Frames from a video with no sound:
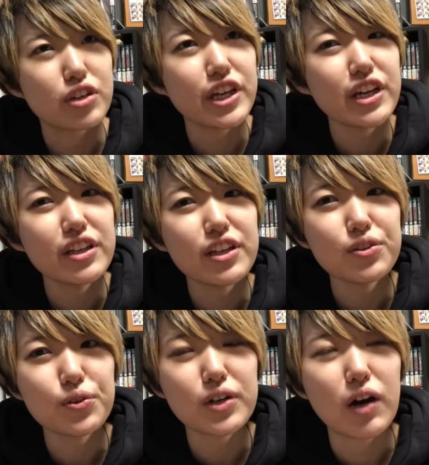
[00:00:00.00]
例
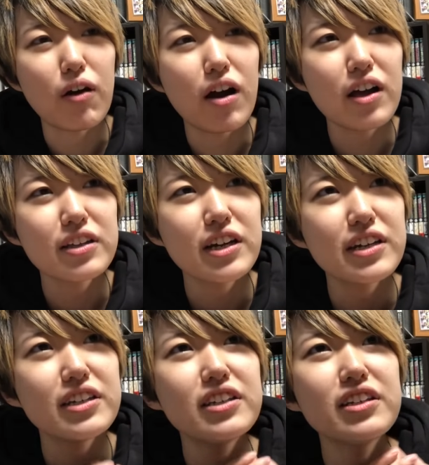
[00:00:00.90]
年と変わら
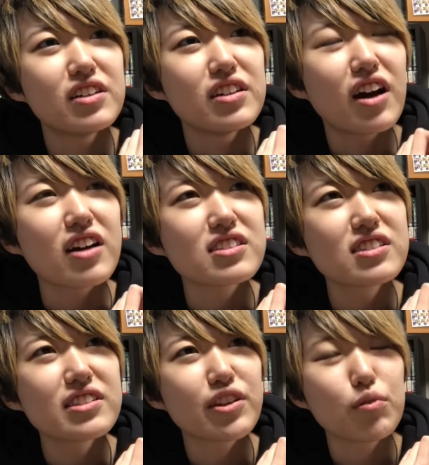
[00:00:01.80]
ないはず
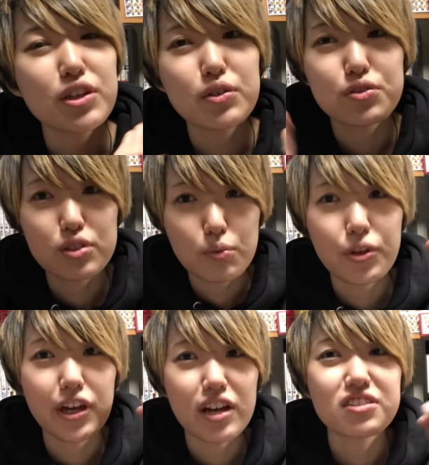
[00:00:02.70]
なんだけどみんな普通に盛
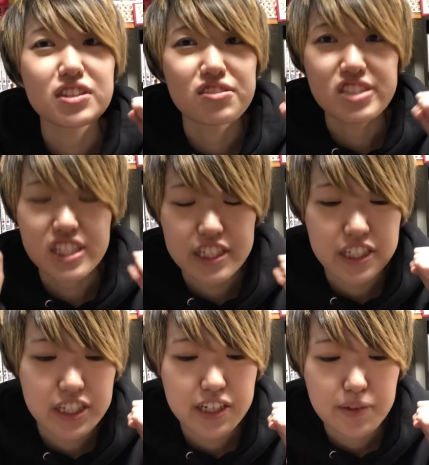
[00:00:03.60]
り上がってる
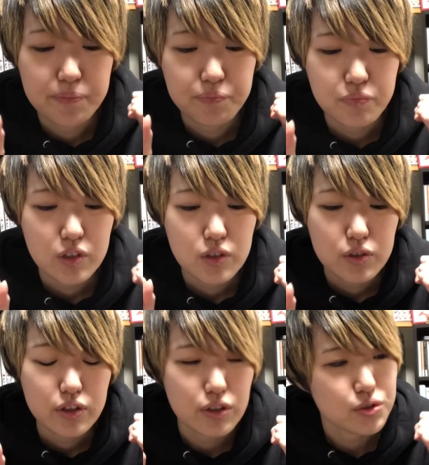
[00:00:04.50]
し
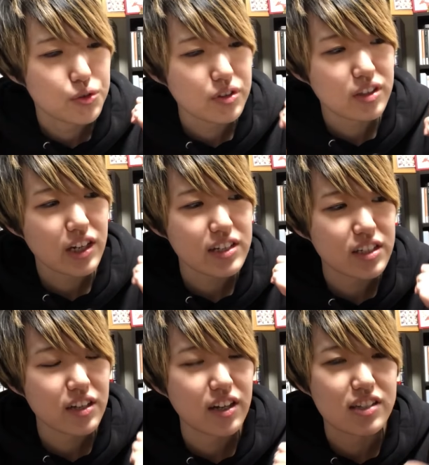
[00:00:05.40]
なんかそんな大
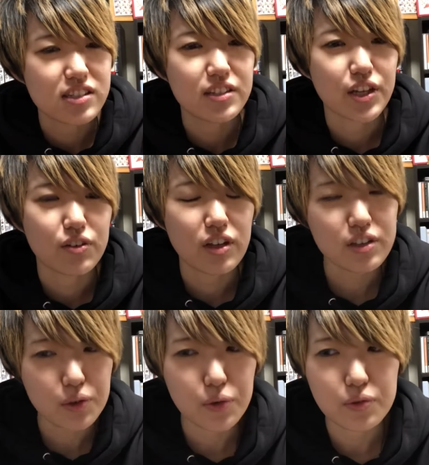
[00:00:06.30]
差ないはずなんだけどな
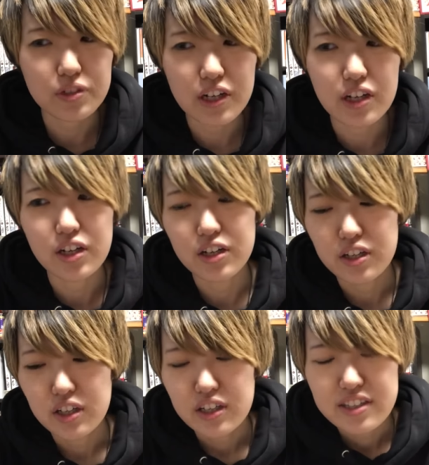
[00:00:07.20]
んでこんな
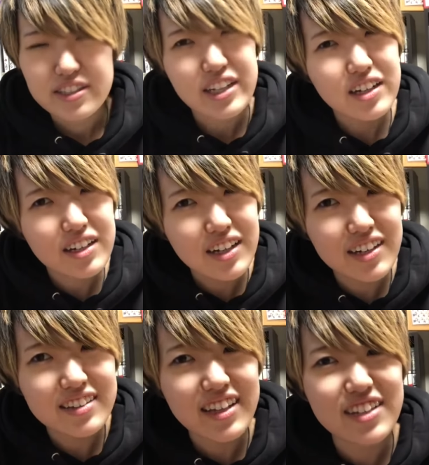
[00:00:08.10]
若
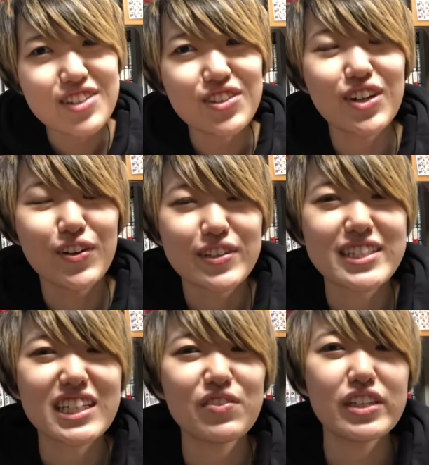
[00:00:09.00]
干テンションが落
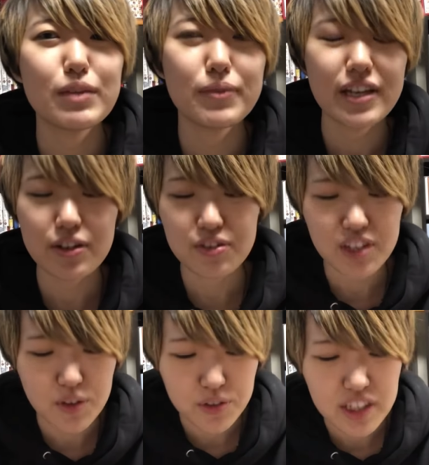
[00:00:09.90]
ち気味に見えるん
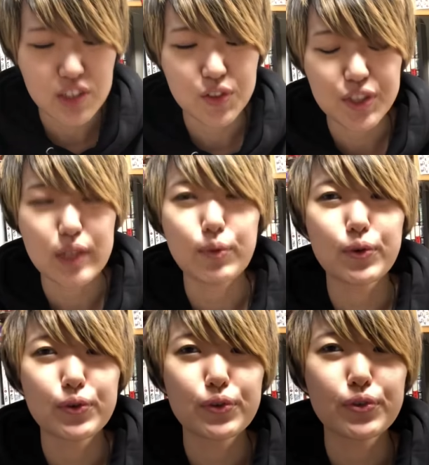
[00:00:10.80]
だろうなっていう疑
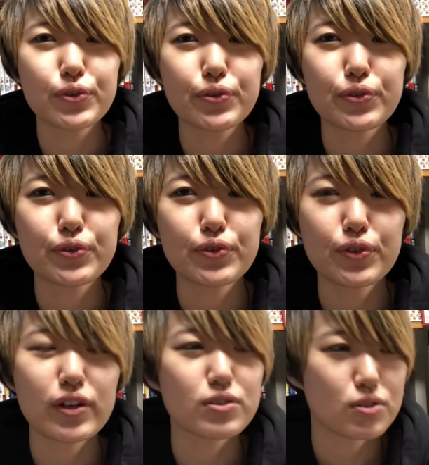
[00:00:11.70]
問
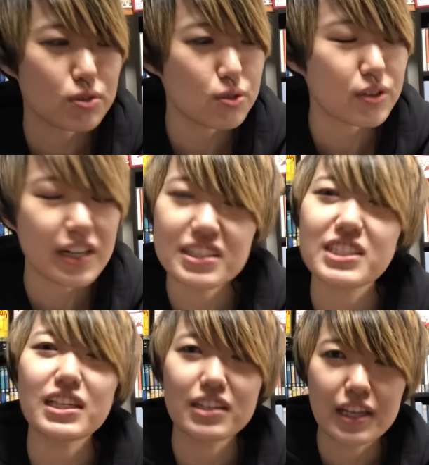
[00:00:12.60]
はずっと感
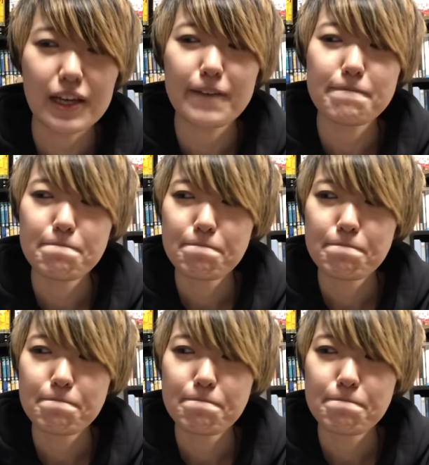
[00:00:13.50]
じてて